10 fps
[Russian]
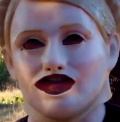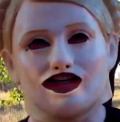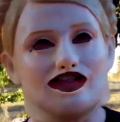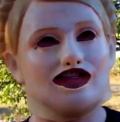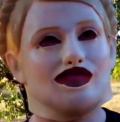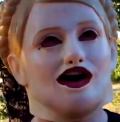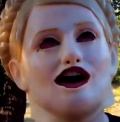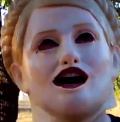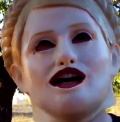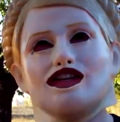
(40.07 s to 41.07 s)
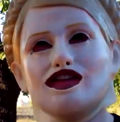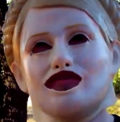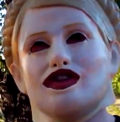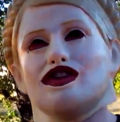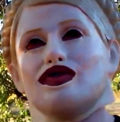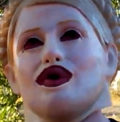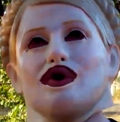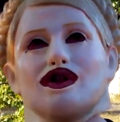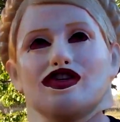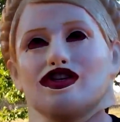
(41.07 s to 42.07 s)
с красиво одетыми
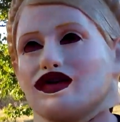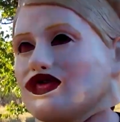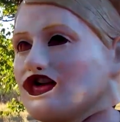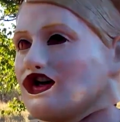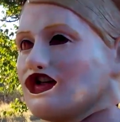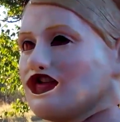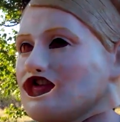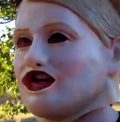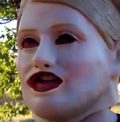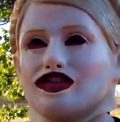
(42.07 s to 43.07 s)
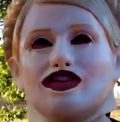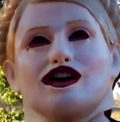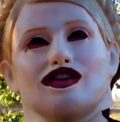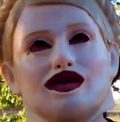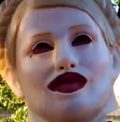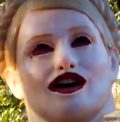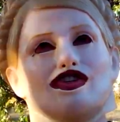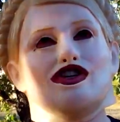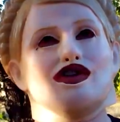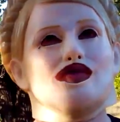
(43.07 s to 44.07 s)
телочками на лет 30, наверное,
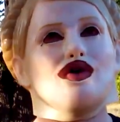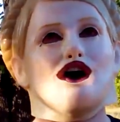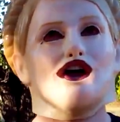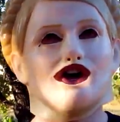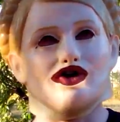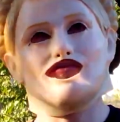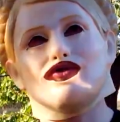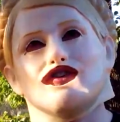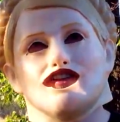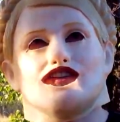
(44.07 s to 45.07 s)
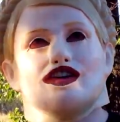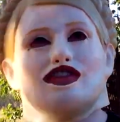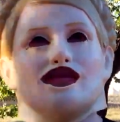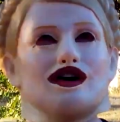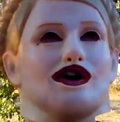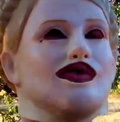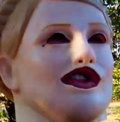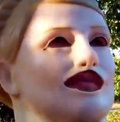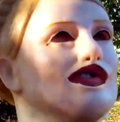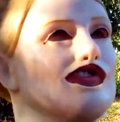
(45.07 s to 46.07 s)
младше его. И он будет рассказывать нам, как
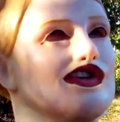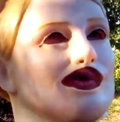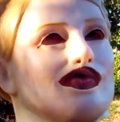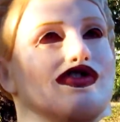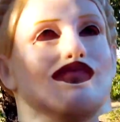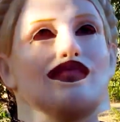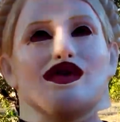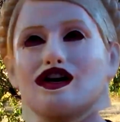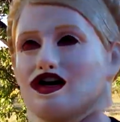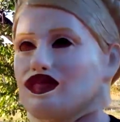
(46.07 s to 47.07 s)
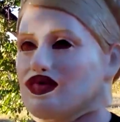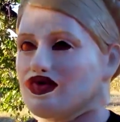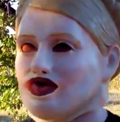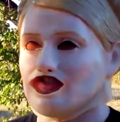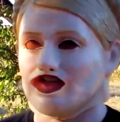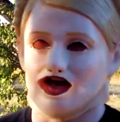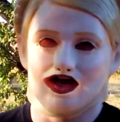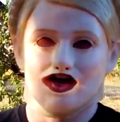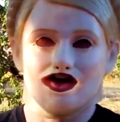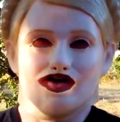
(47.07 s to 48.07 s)
он добился успеха просто,
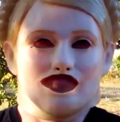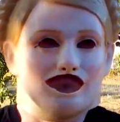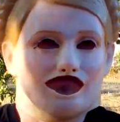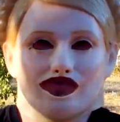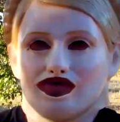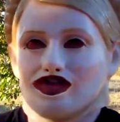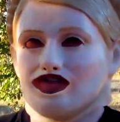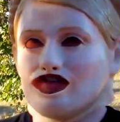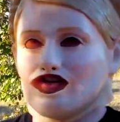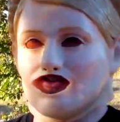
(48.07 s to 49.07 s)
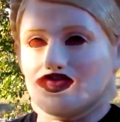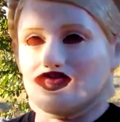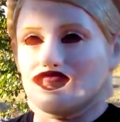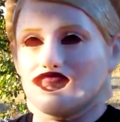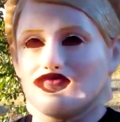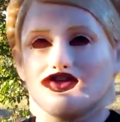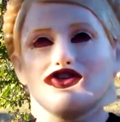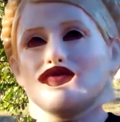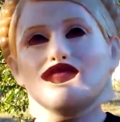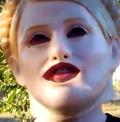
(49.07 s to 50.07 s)
ну, я не знаю,
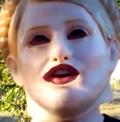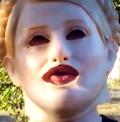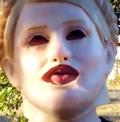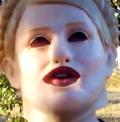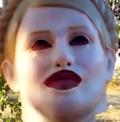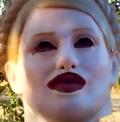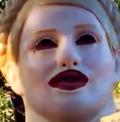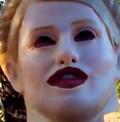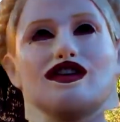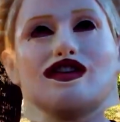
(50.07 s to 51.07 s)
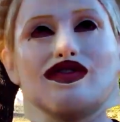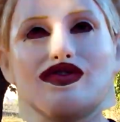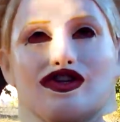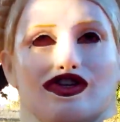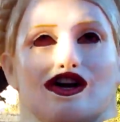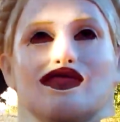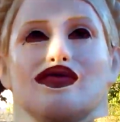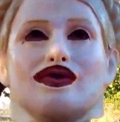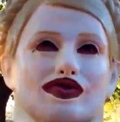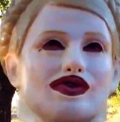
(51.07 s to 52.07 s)
ничем не торгуя, просто дыша
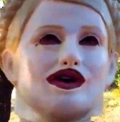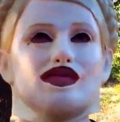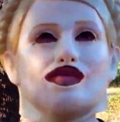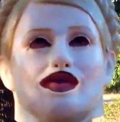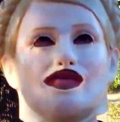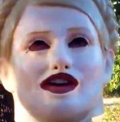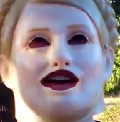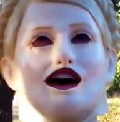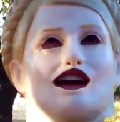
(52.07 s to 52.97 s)
воздухом, например,